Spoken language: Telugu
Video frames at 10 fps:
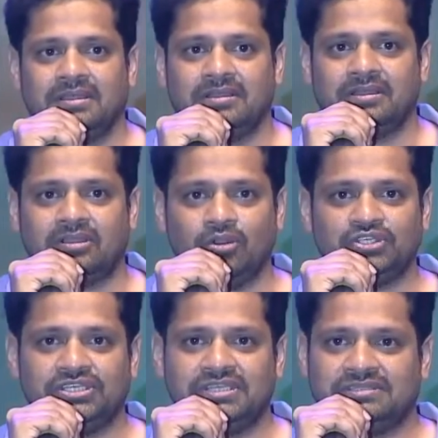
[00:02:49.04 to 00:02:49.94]

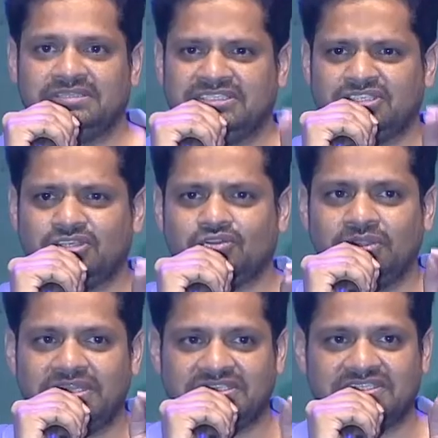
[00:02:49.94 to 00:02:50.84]
కౌశిక్ జస్ట్ ట్వంటీ
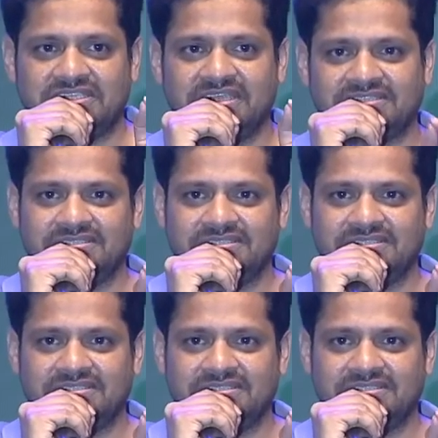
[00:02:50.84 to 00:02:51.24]
సిక్స్ ఇయర్స్